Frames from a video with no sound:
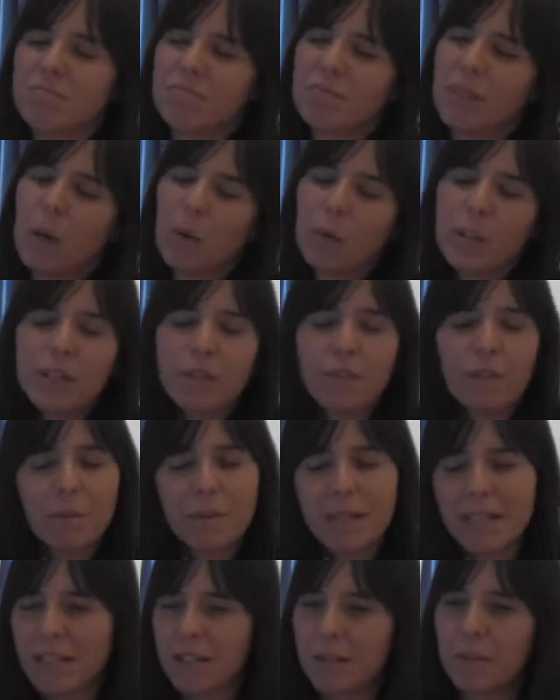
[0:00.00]
masculino o
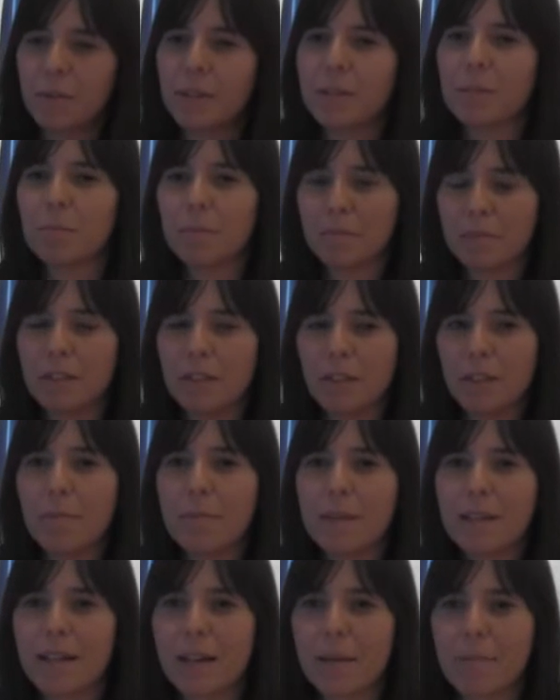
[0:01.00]
femenino, bueno, en
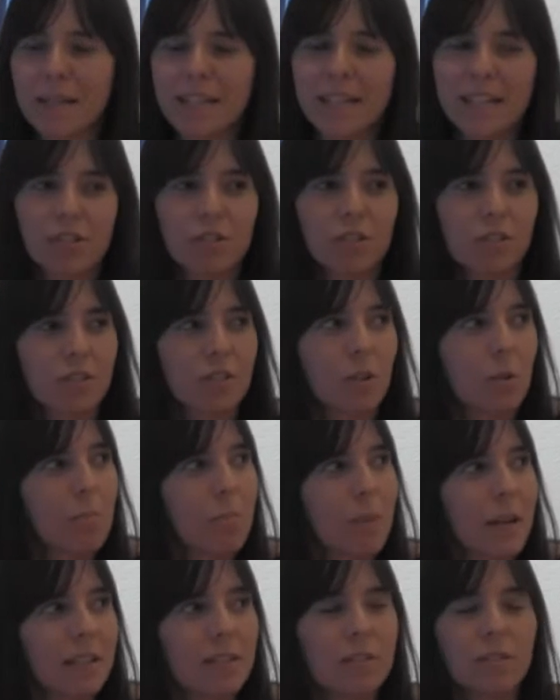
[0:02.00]
mi, caso
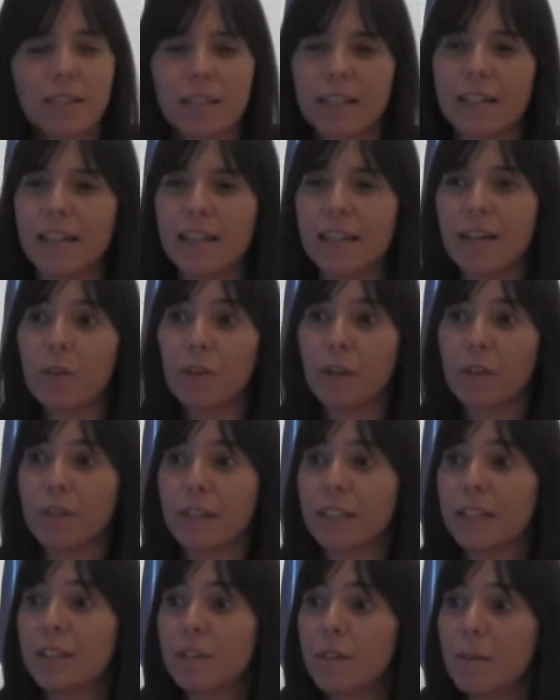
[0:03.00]
comparto que los
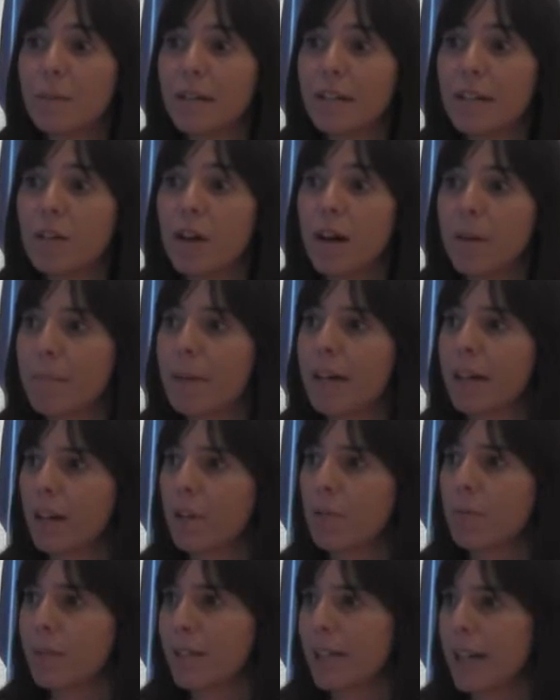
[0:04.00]
referentes femeninos han
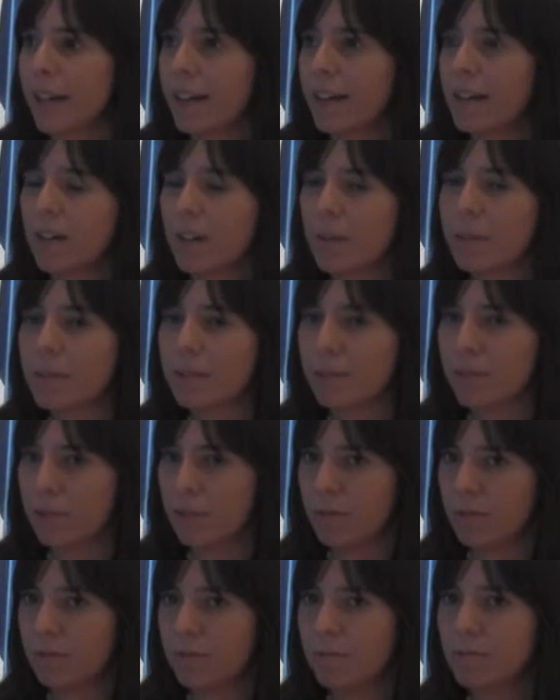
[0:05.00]
marcado mi carrera ahora
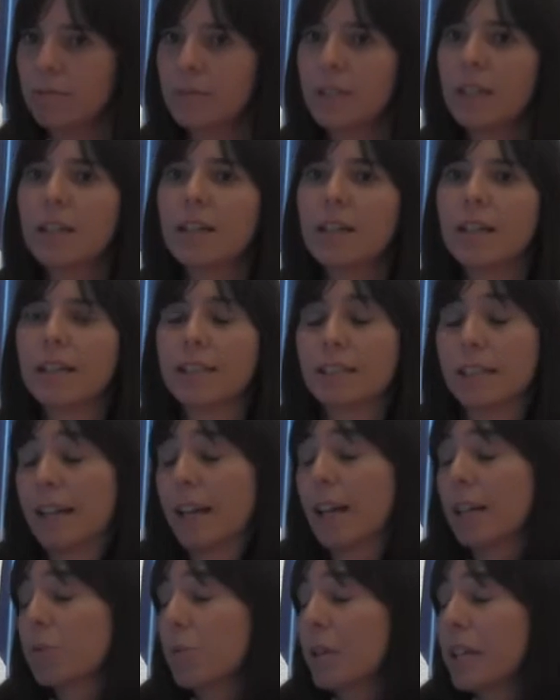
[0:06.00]
mismo.
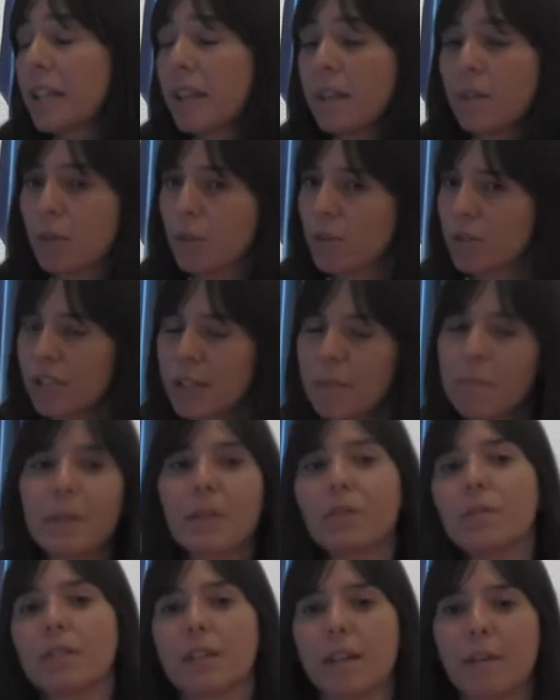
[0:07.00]
Será casualidad, no lo sé,
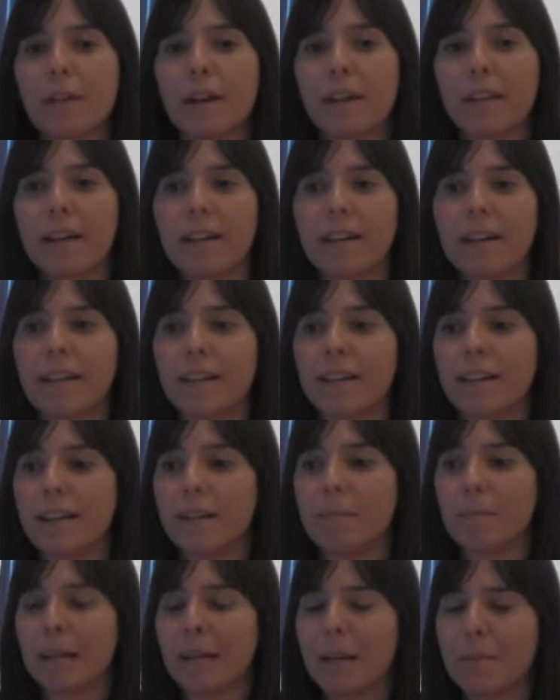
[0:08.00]
pero es verdad
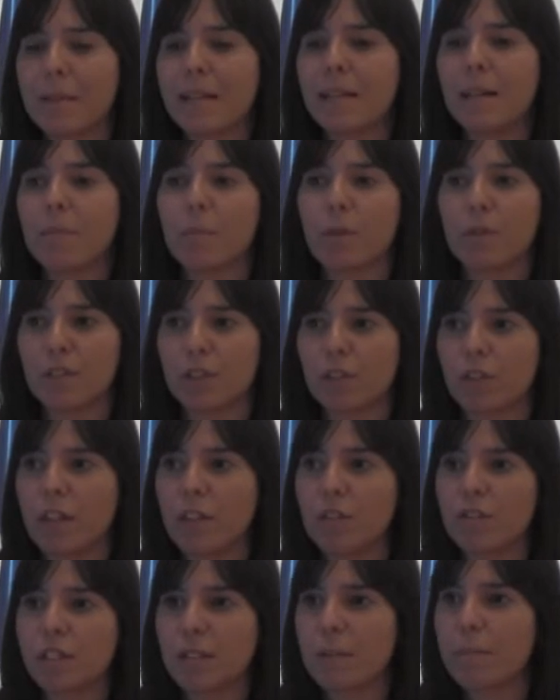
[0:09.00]
que para mí el
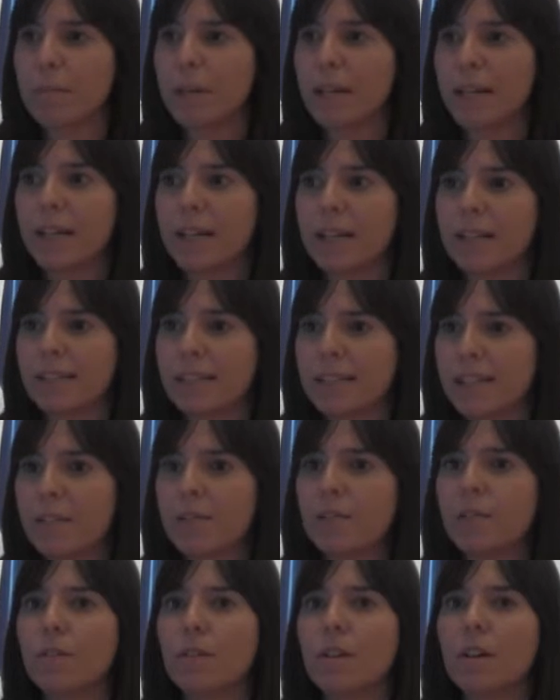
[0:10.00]
profesorado siempre ha
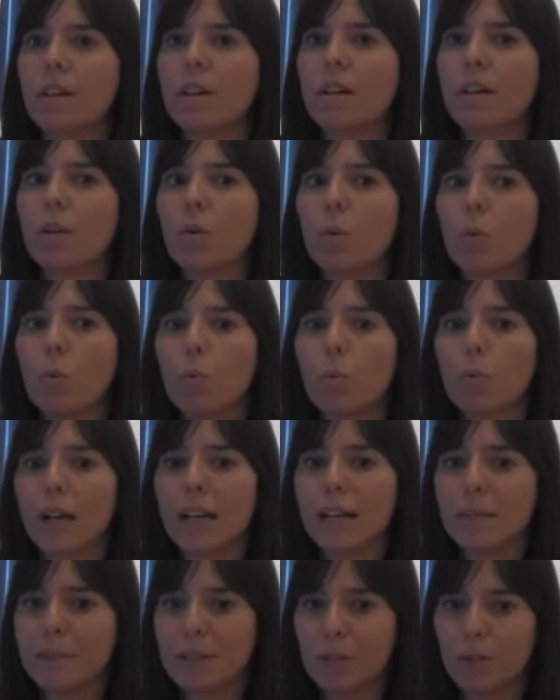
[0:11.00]
sido un
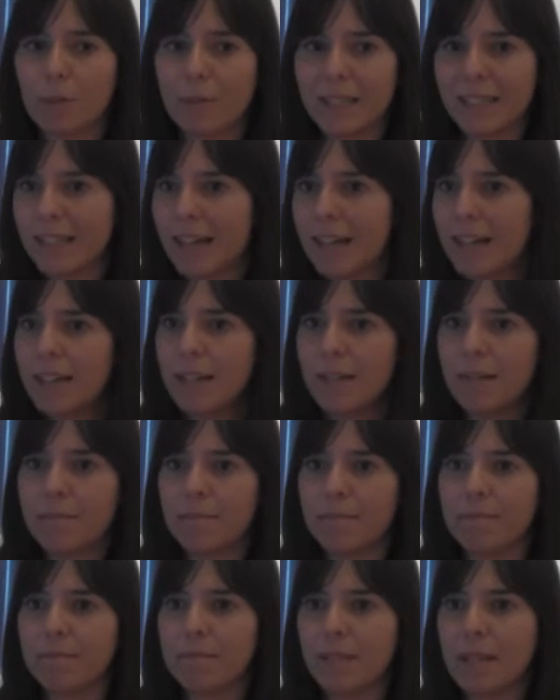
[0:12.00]
elemento vital
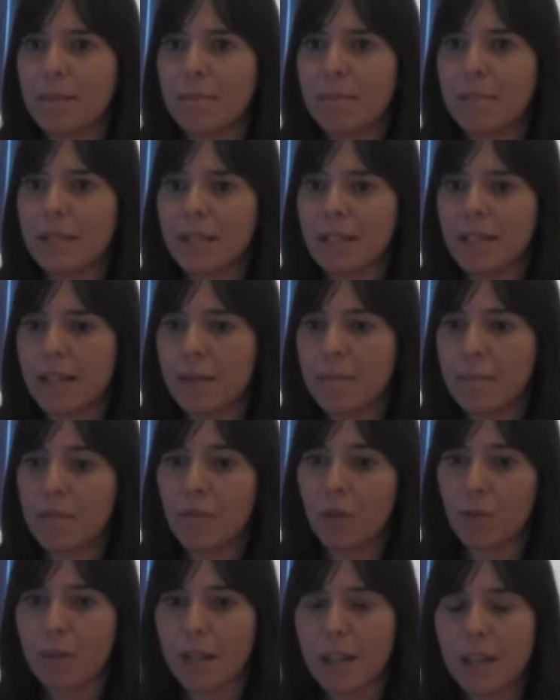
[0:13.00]
en, mi,
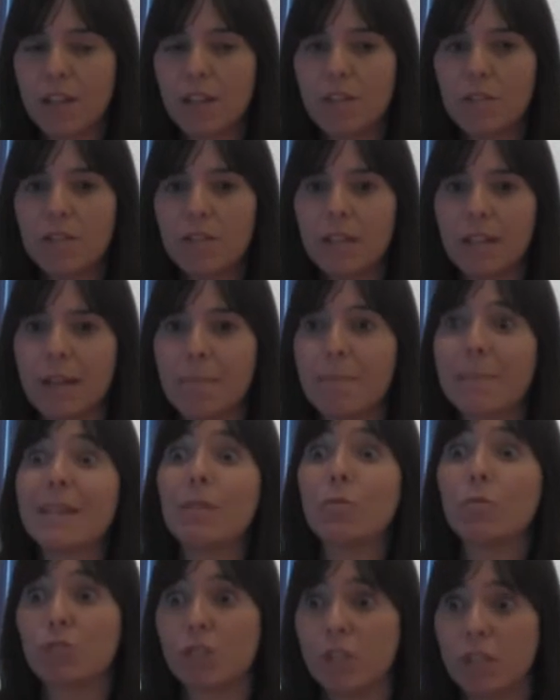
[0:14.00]
formación, en mi
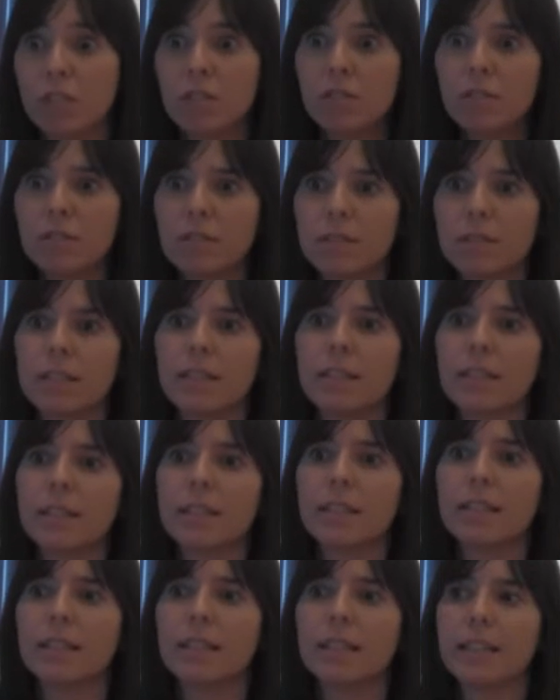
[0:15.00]
ilusión ¿eh?
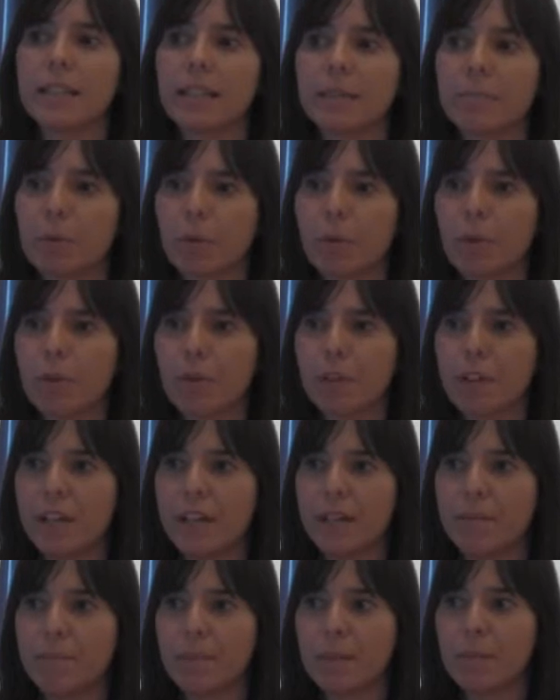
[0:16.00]
y, puedo decir
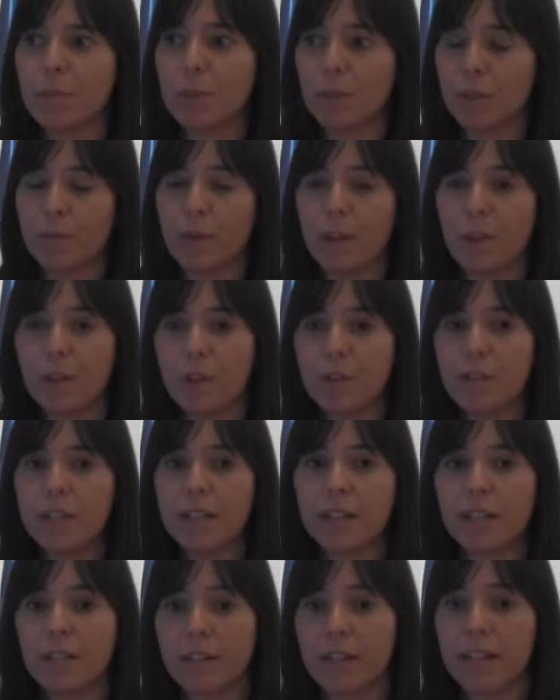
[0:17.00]
en mi motivación
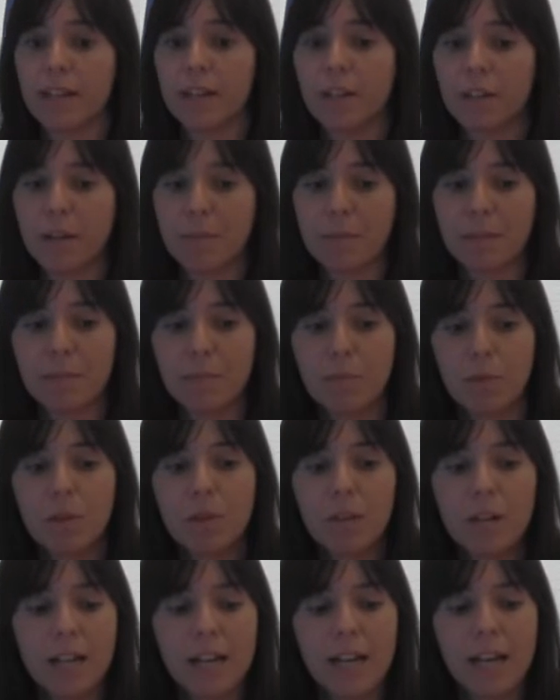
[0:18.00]
y, en ahora mismo
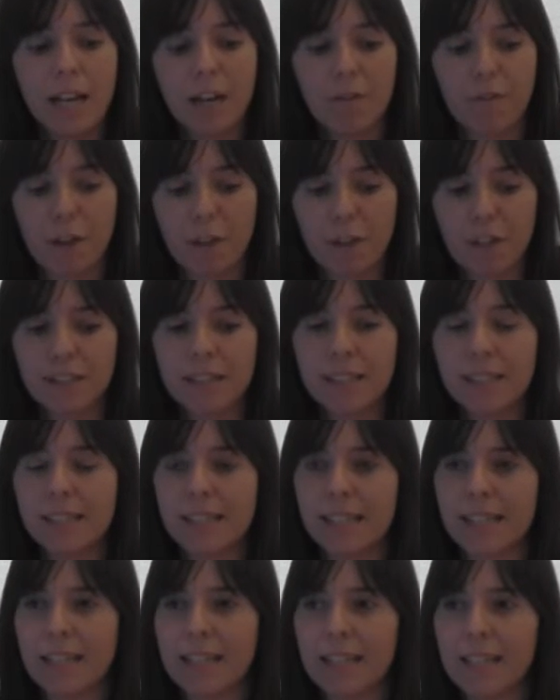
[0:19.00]
las facetas
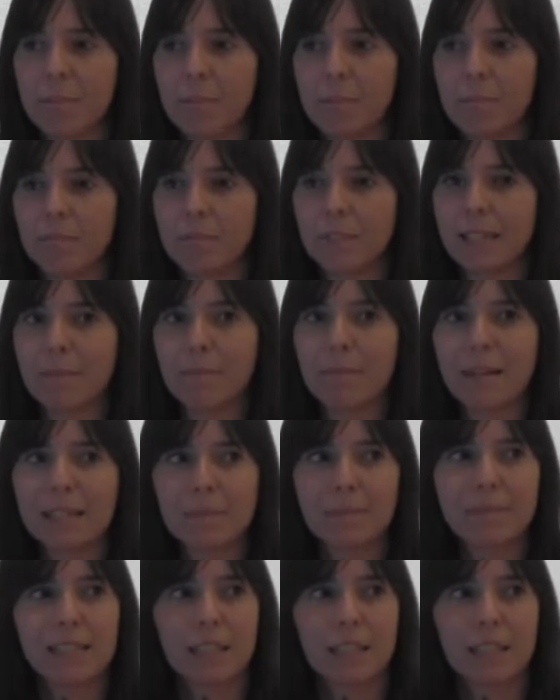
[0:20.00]
que, más me